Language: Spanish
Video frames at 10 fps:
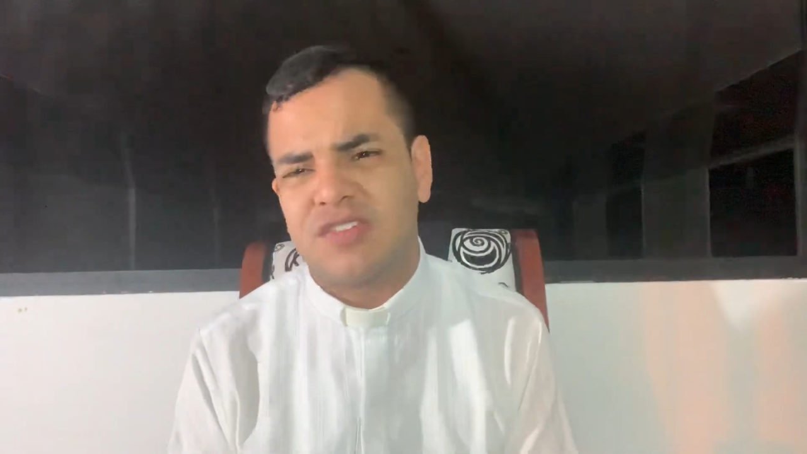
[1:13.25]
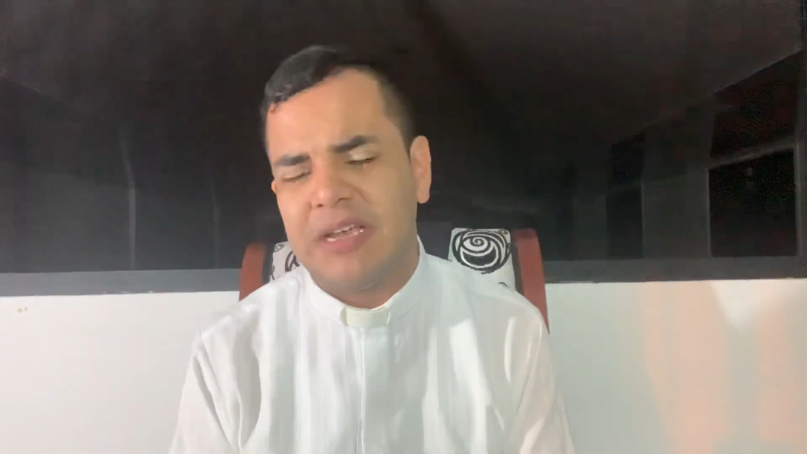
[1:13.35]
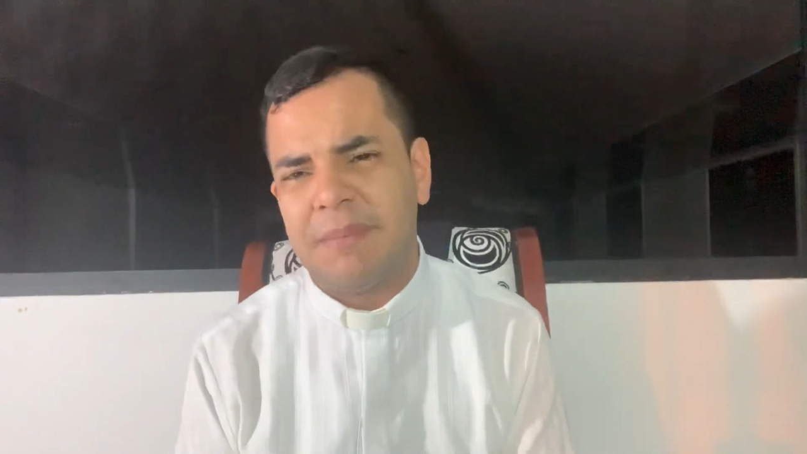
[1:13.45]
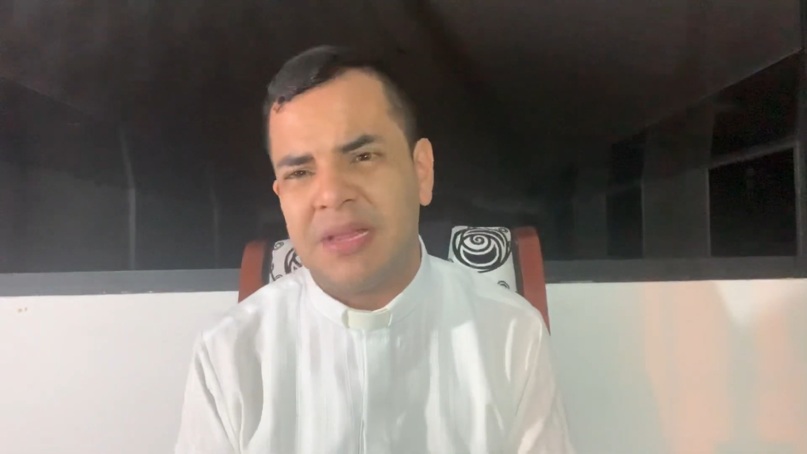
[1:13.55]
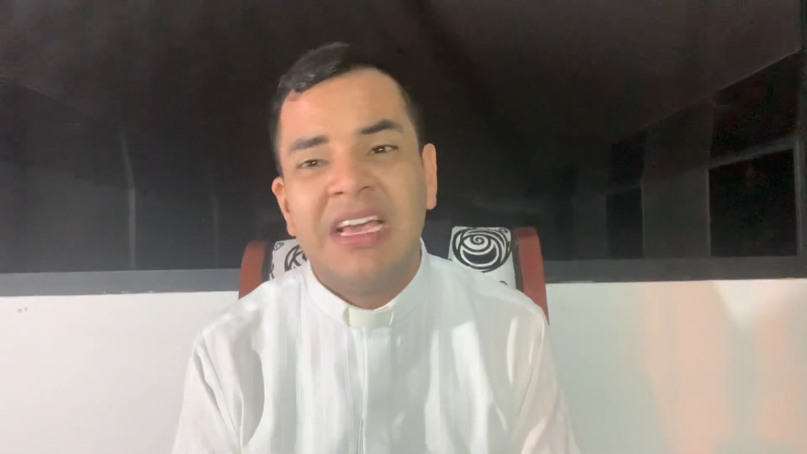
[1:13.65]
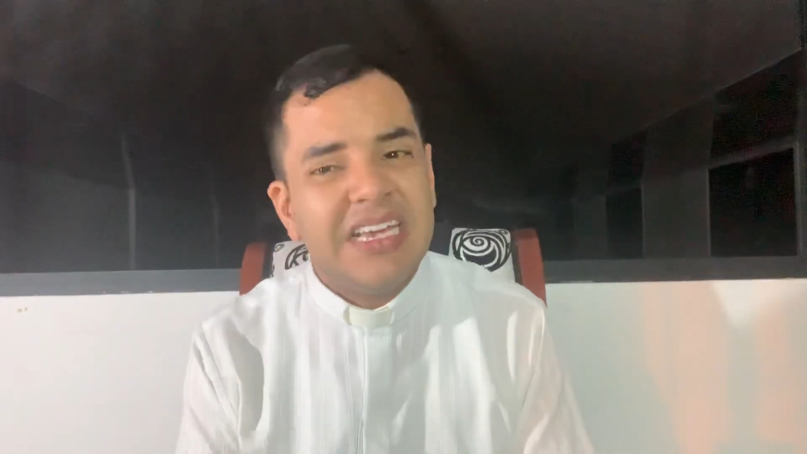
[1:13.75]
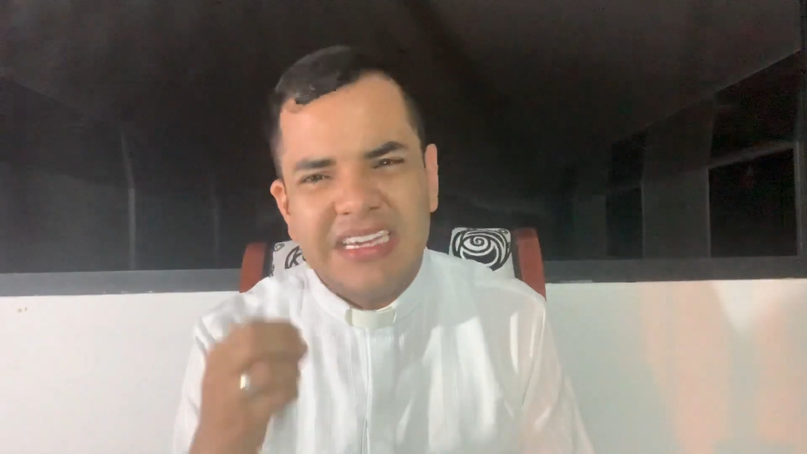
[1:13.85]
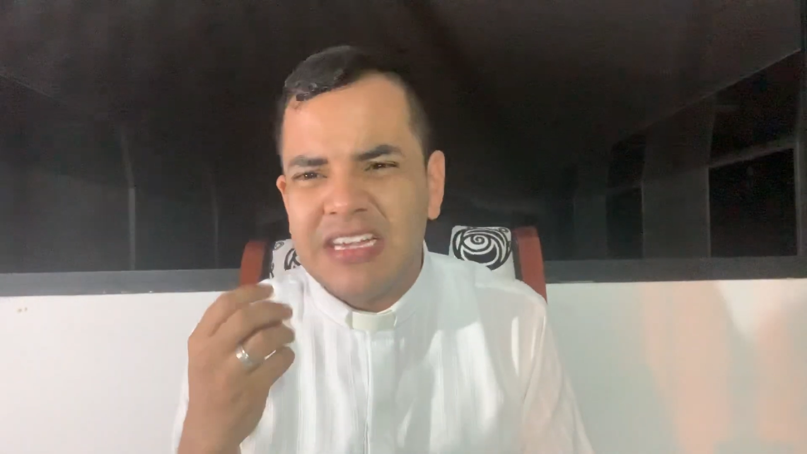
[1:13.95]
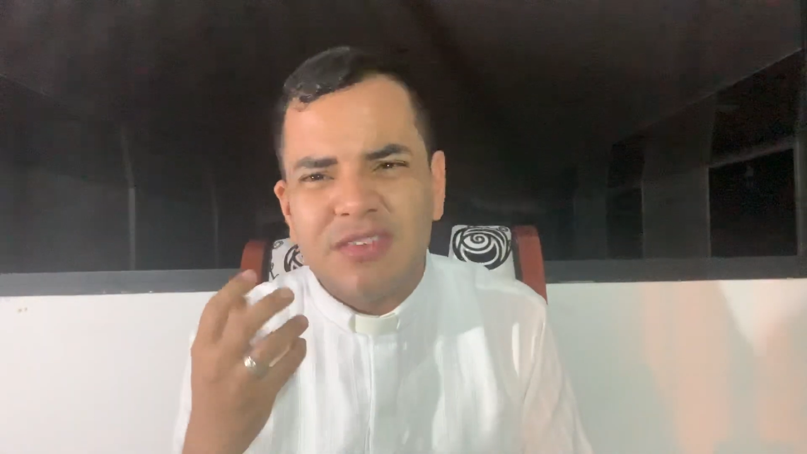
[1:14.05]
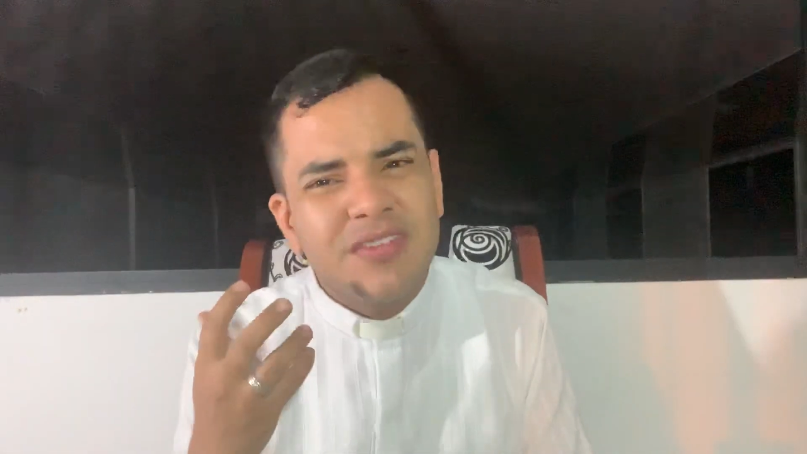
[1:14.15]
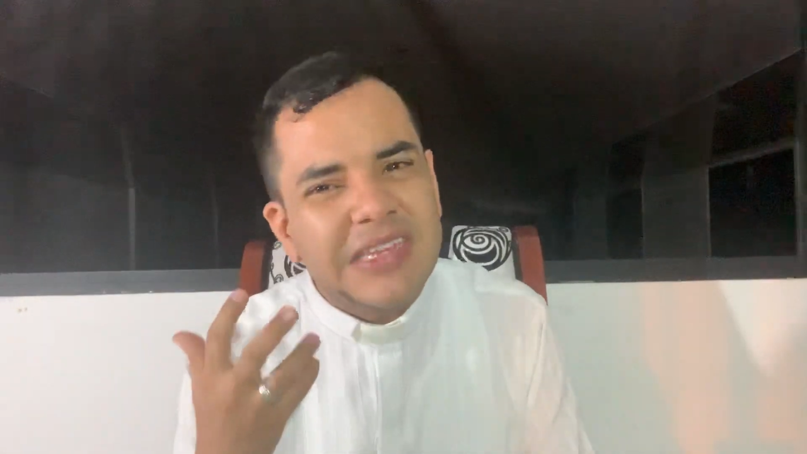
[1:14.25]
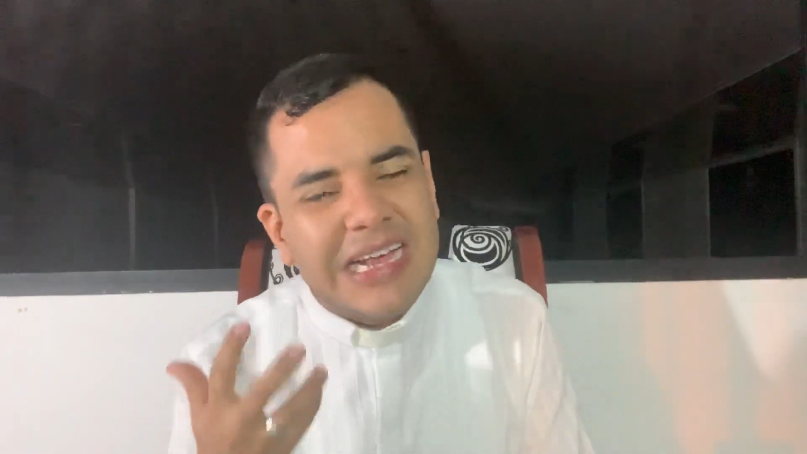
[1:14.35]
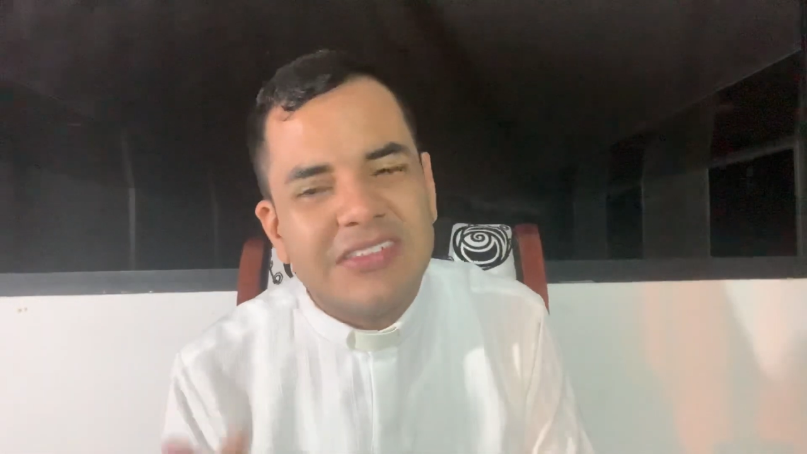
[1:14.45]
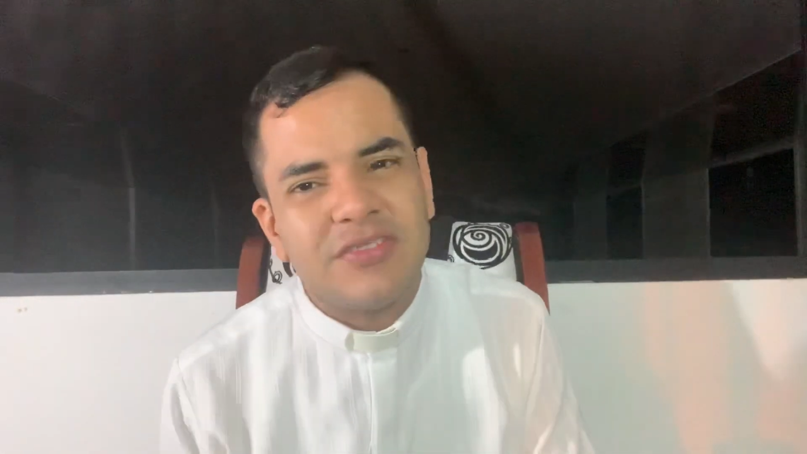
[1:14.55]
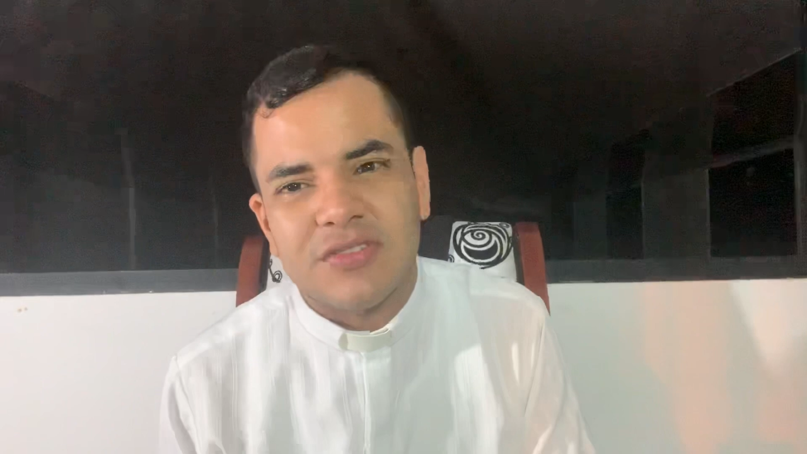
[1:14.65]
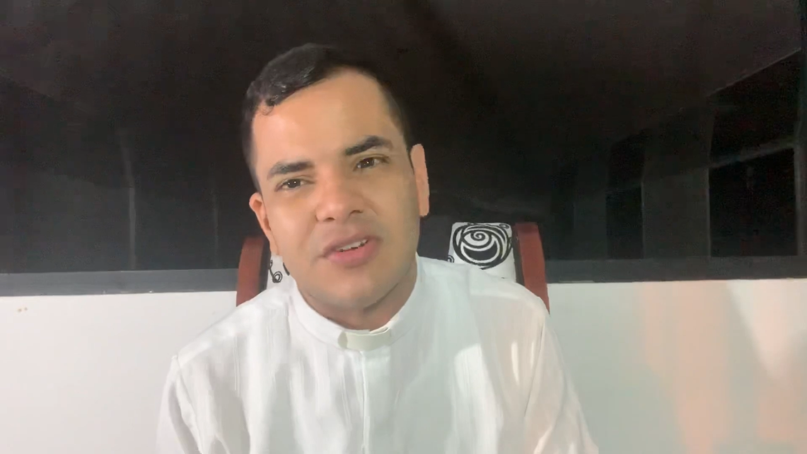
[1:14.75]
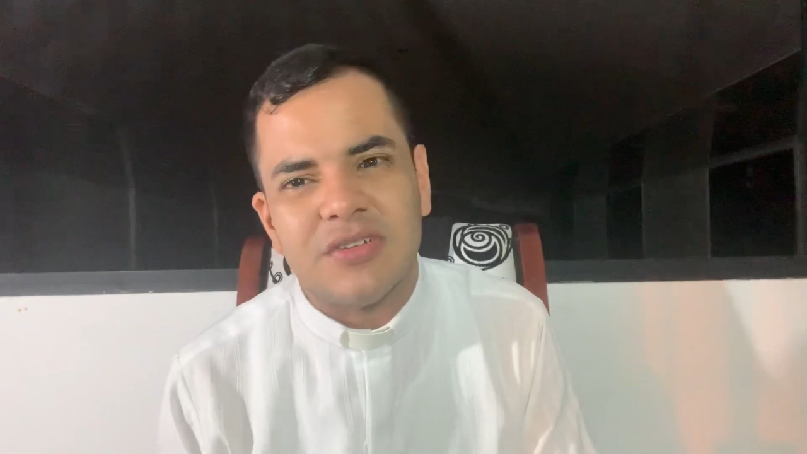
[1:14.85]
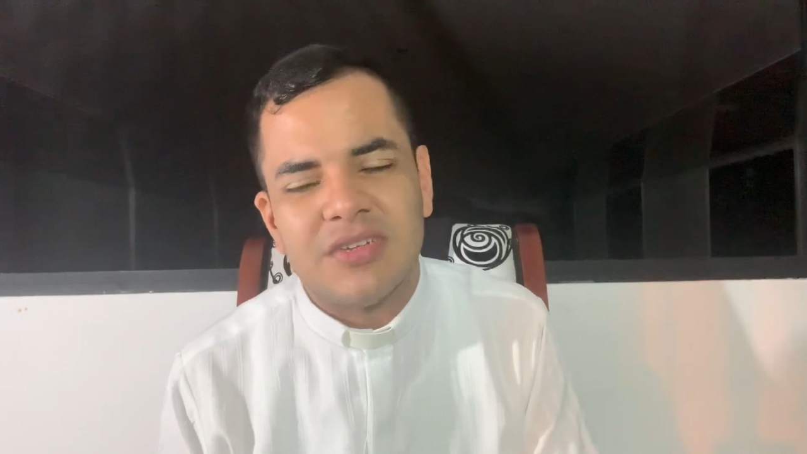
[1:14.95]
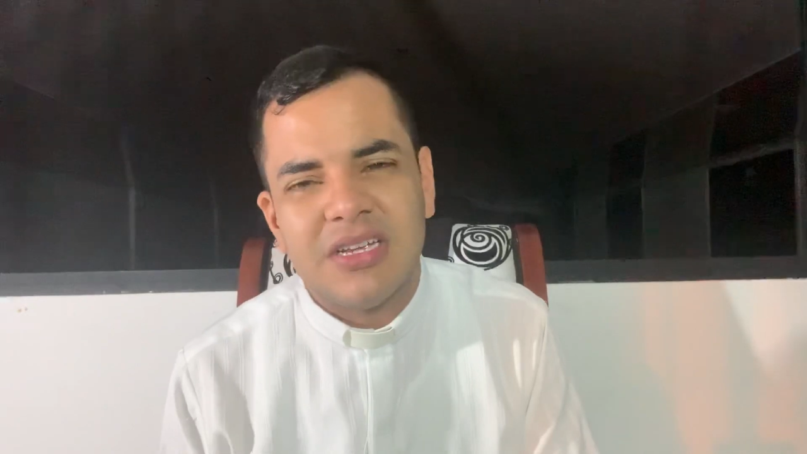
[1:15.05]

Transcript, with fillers: siempre. Y eso es cansón